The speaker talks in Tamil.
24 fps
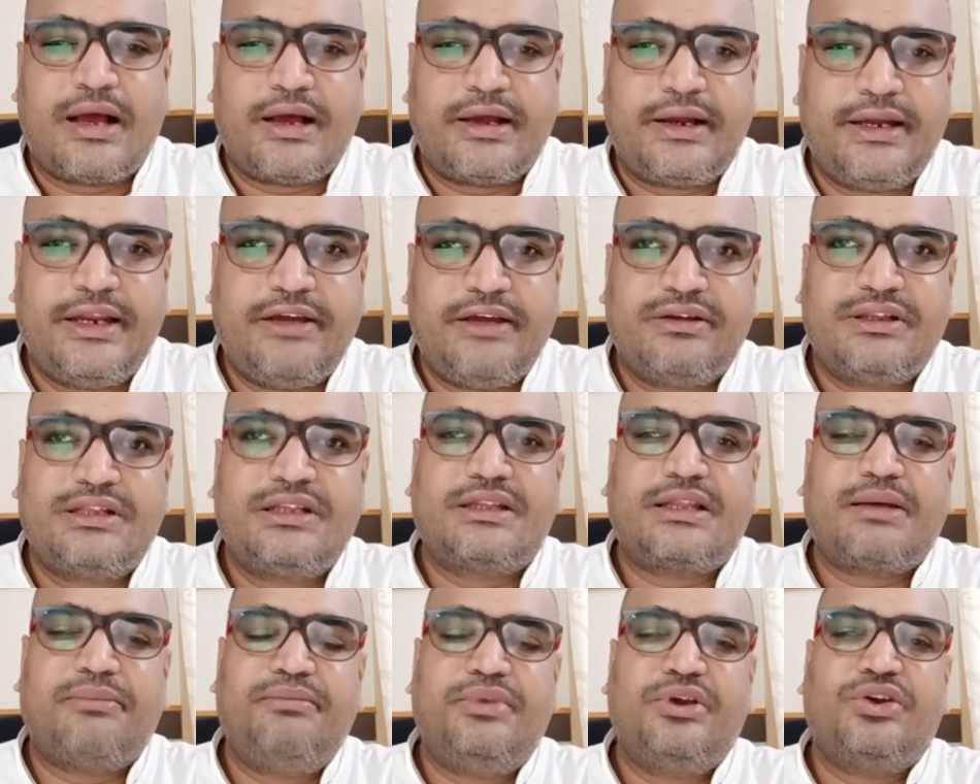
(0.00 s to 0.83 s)
நீ வந்து
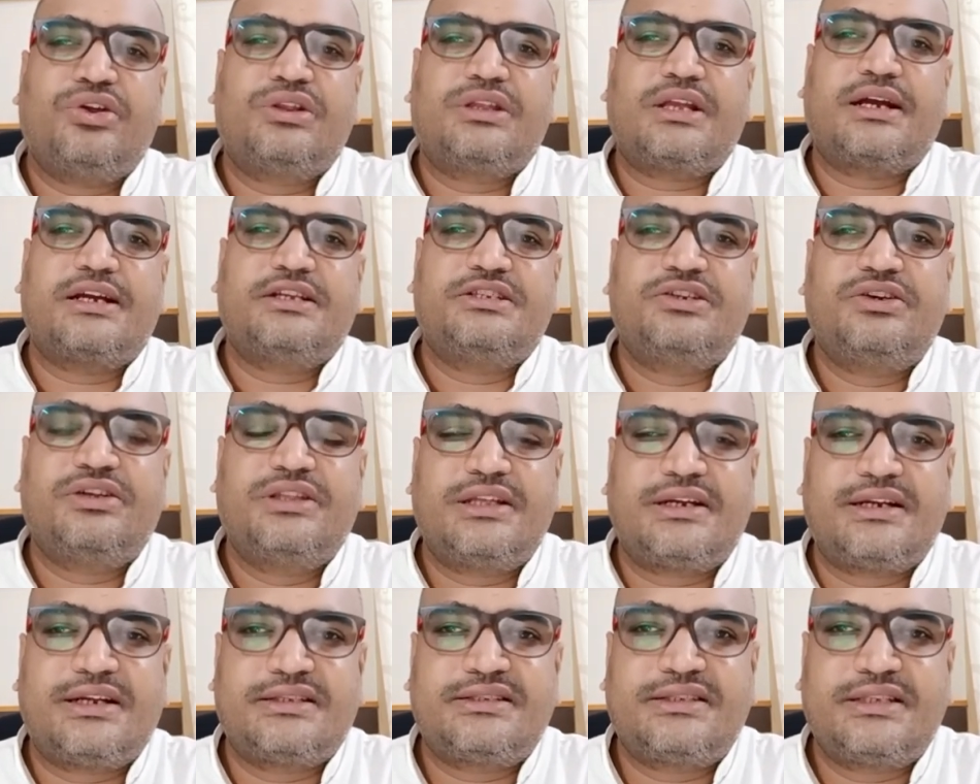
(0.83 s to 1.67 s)
தம்பிக்கோ தங்கச்சிக்கோ அந்த
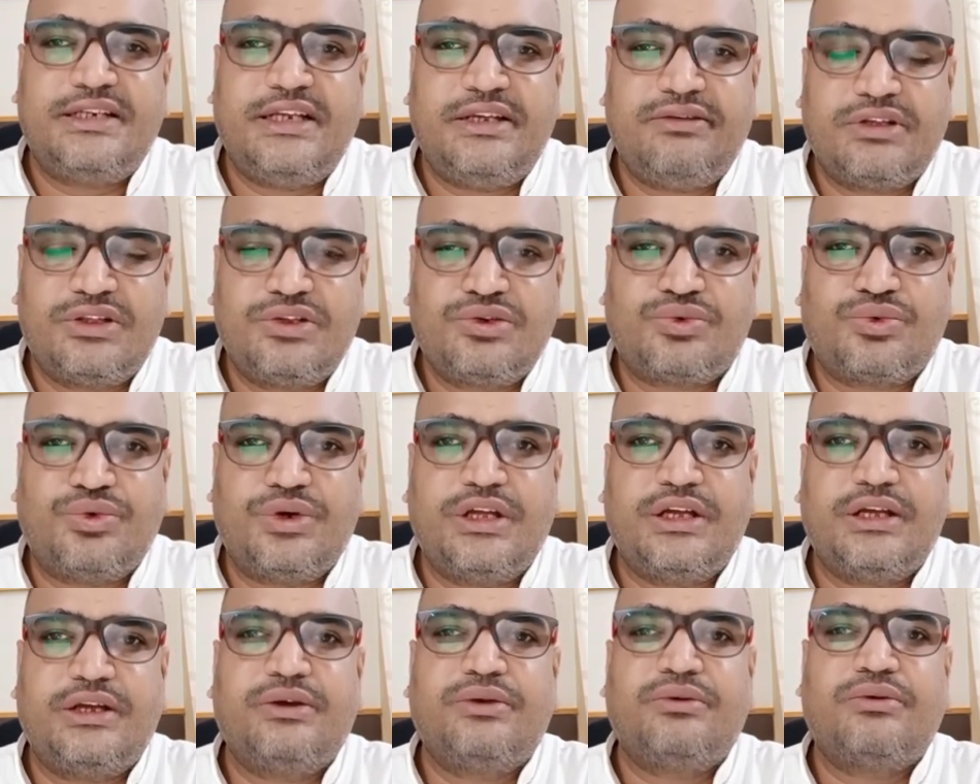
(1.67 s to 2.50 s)
ட்ரெஸ்ஸை நீ வந்து கொடு
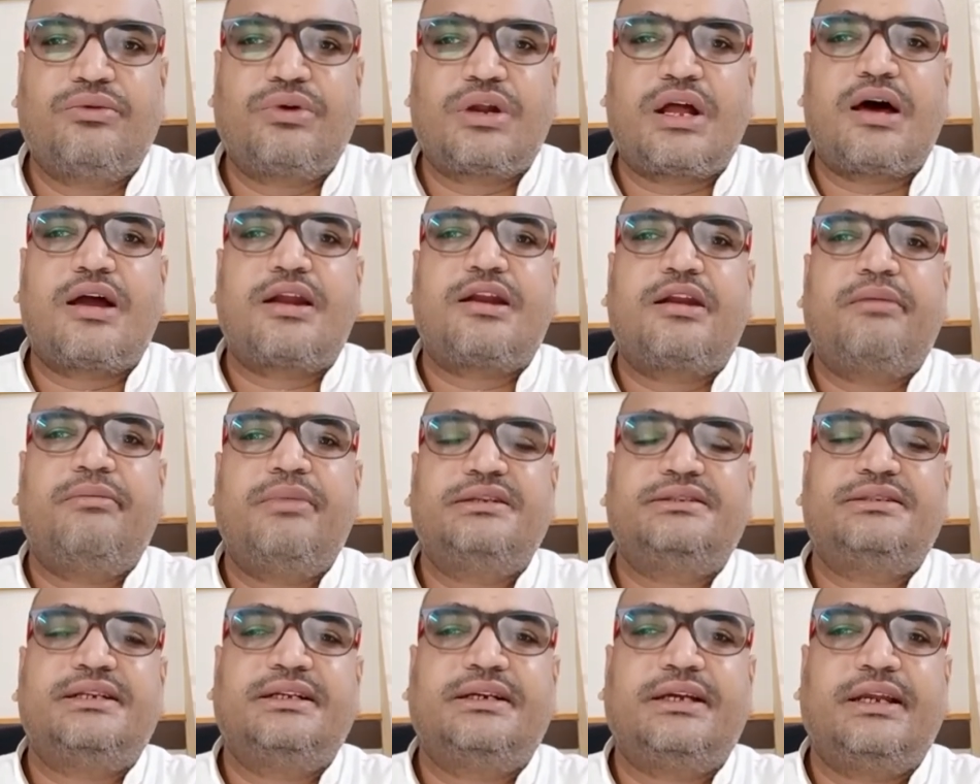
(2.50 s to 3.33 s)
ஒரு ஆர்னமெண்ட்ஸ்
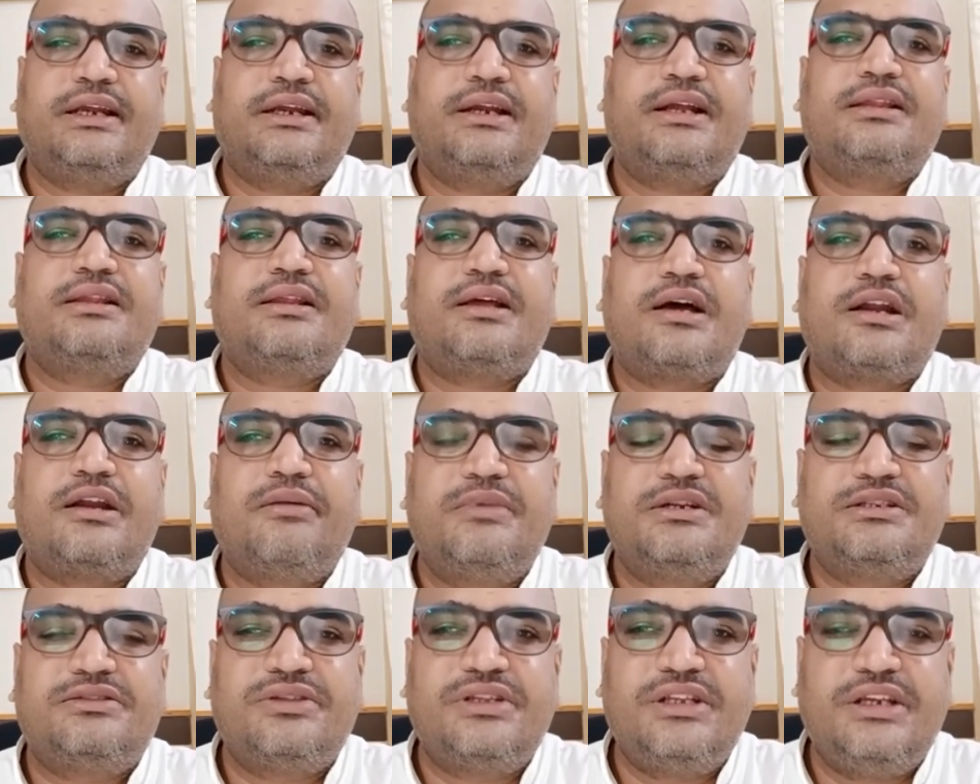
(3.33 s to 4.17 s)
எடுக்கிறீங்கன்னா அந்த
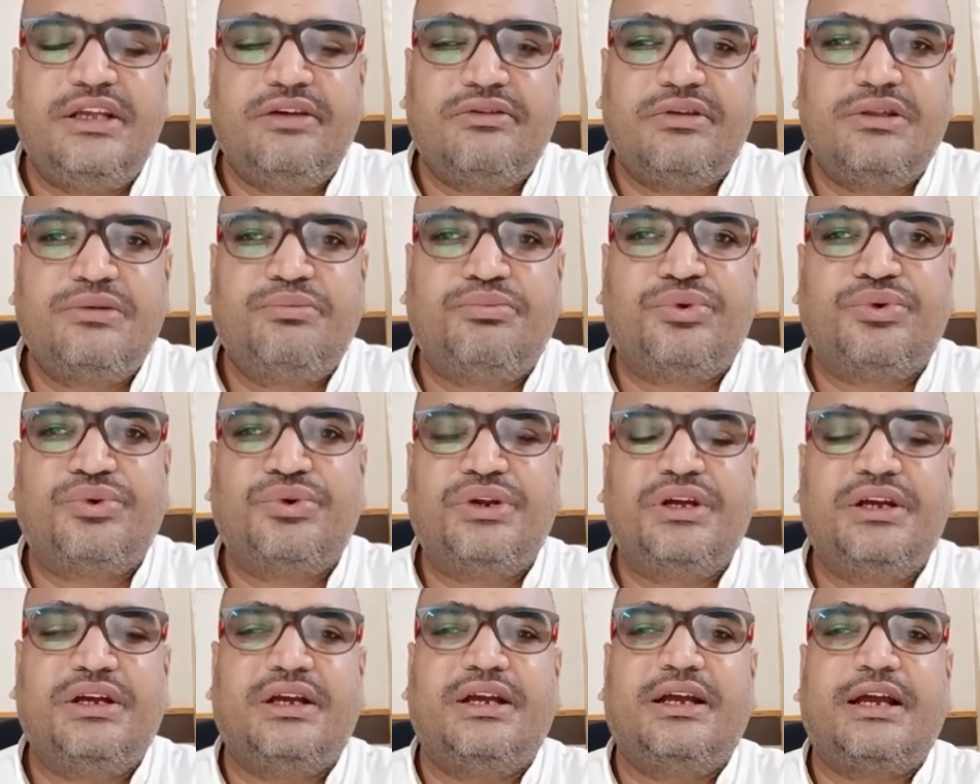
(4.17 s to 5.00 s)
ஆர்னமெண்ட்ஸ் வந்து நீ வந்து
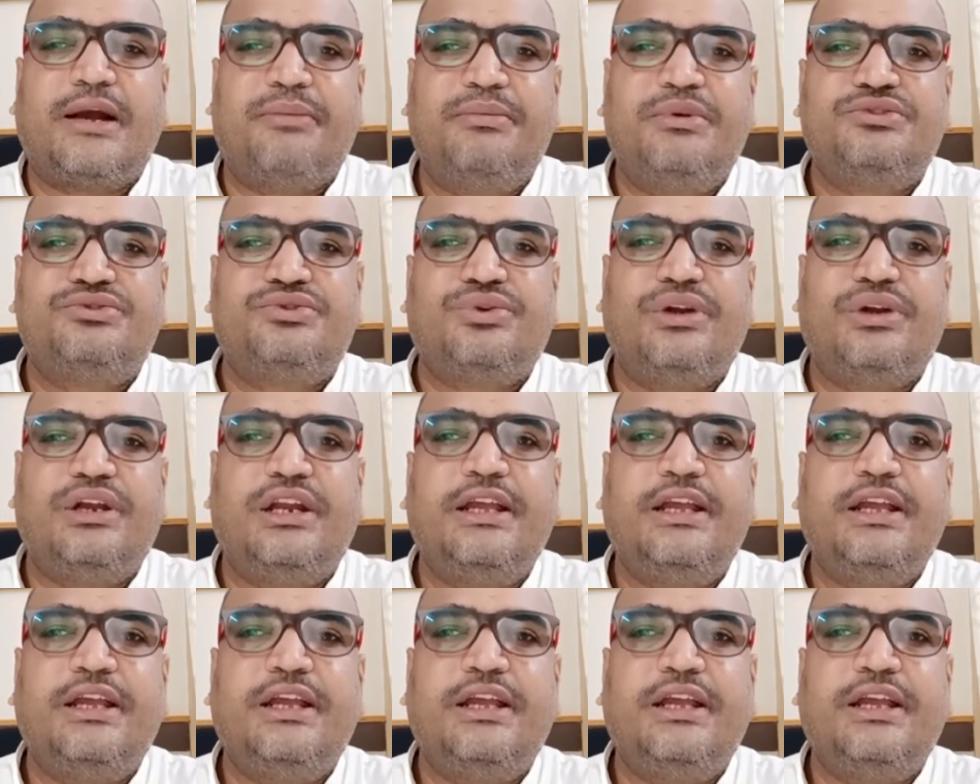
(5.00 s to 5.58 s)
போடு அப்படின்னு சொல்லி